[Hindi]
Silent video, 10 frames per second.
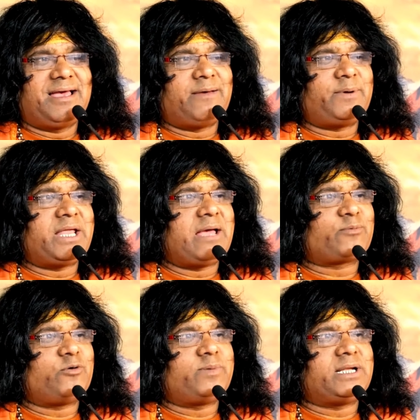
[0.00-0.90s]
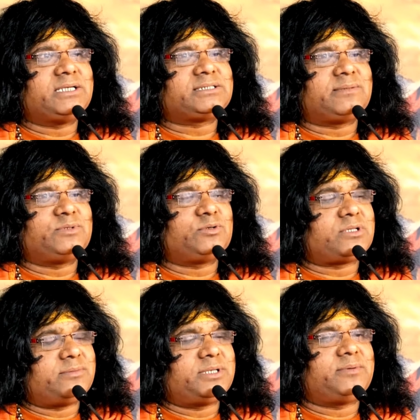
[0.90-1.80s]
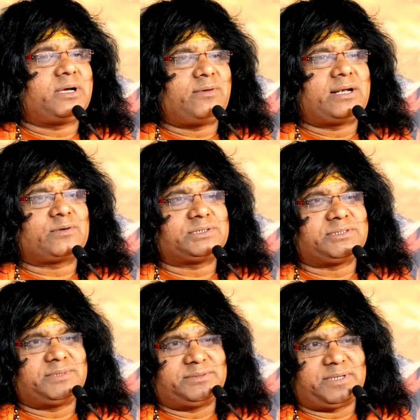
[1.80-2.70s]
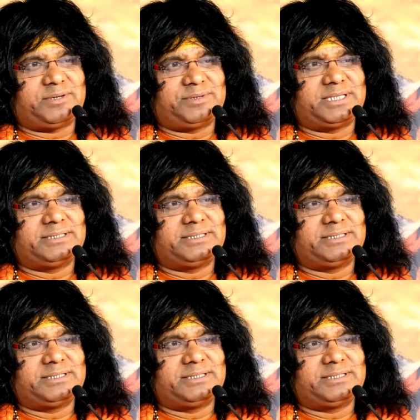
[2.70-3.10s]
अपने आप को पहले समझो तभी भगवान को समझ पाओगे